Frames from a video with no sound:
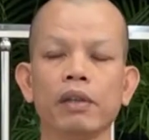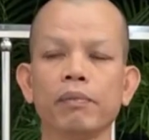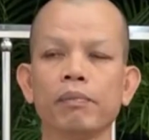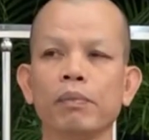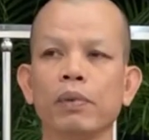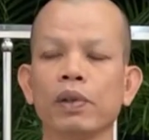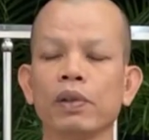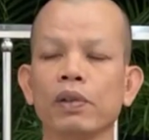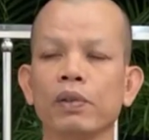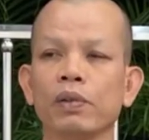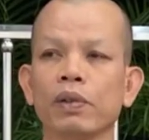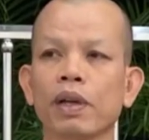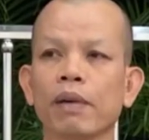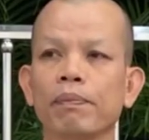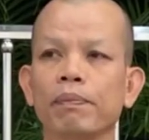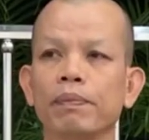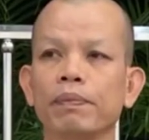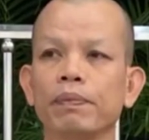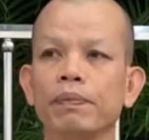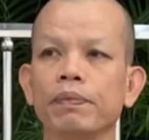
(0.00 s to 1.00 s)
จิตบ่อยู่
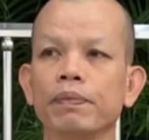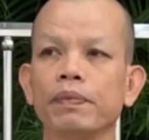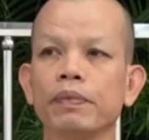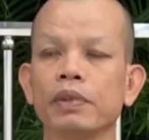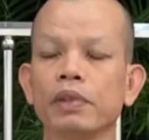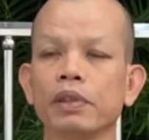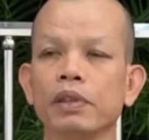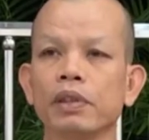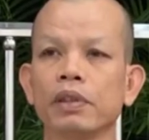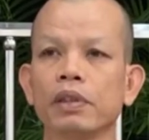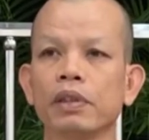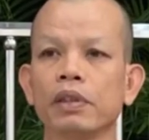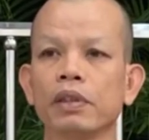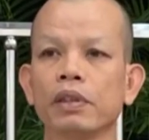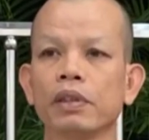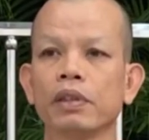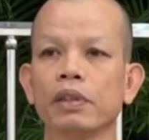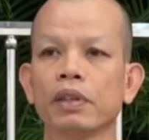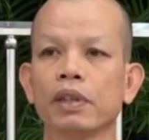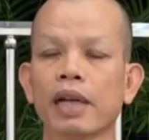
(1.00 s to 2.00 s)
กับ
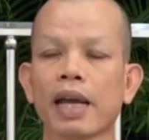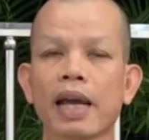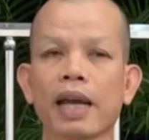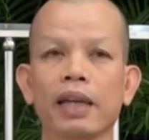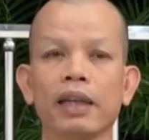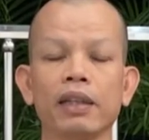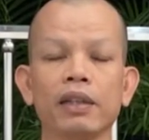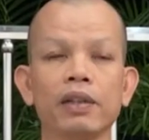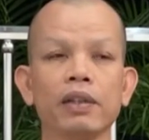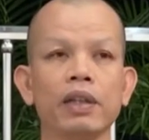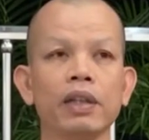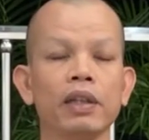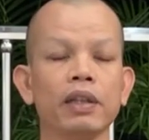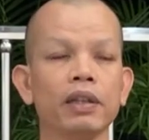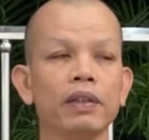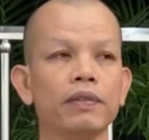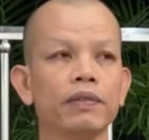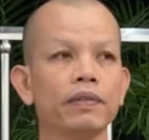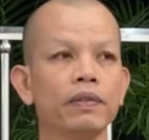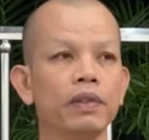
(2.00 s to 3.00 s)
กายอยู่นี่
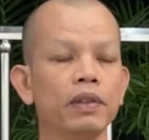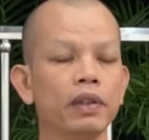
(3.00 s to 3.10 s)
